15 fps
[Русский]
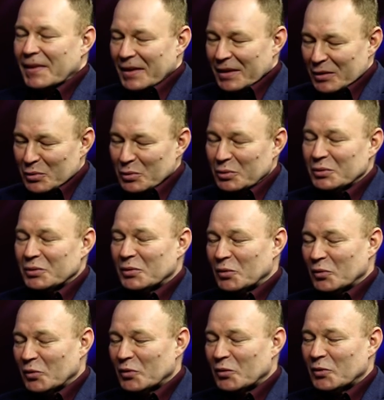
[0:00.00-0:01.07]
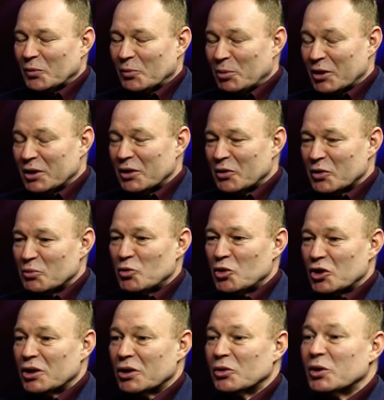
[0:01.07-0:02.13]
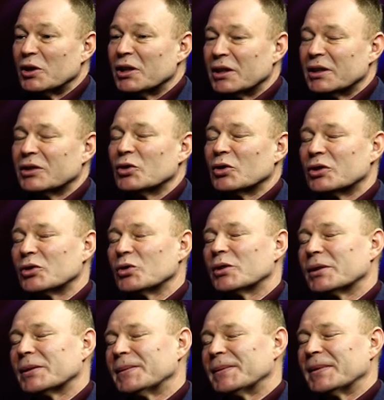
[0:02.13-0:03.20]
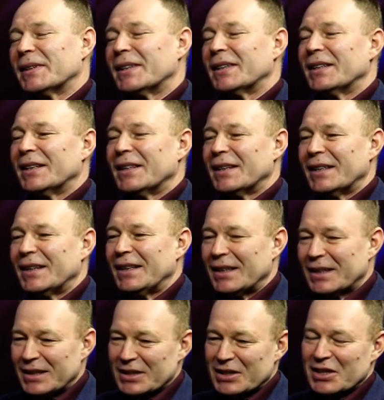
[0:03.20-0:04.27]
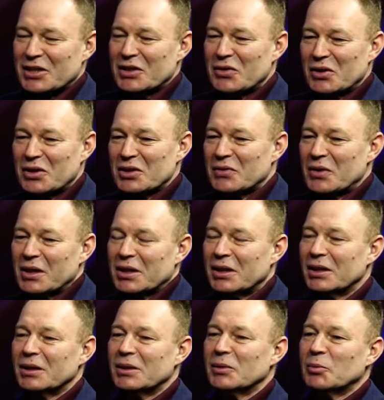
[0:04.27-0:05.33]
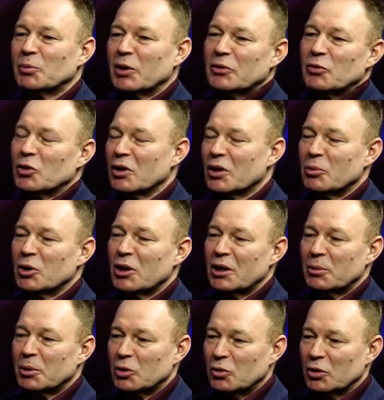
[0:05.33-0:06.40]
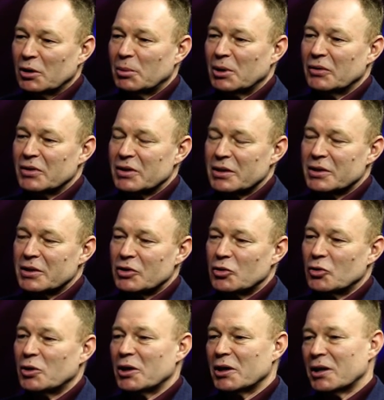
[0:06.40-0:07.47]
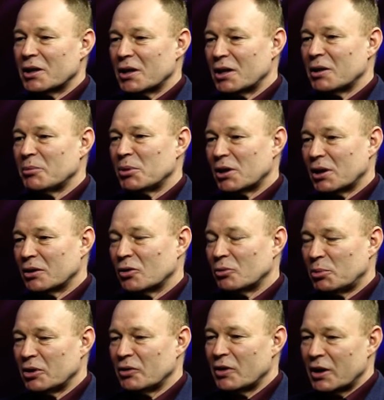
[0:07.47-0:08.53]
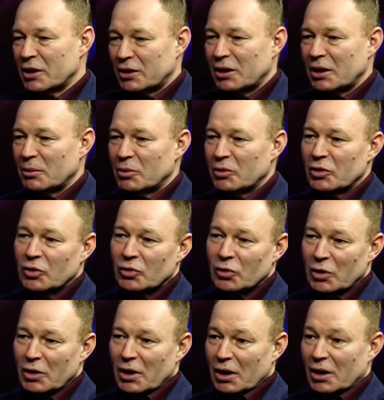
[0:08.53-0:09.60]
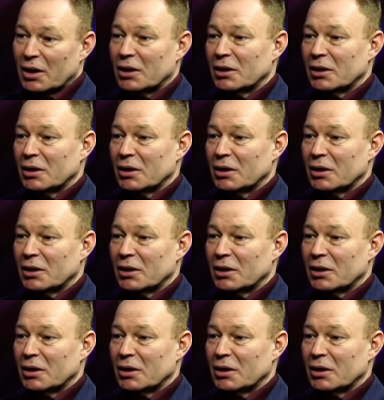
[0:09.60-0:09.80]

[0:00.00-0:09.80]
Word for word: Ну, Вполне ну, возможно. Но где, слушайте, что, казуистика что, э, получается. Нет, Владимир несанкционированные свалки по твердо отходам ответственность несет региональный оператор. Он предъявляет требования к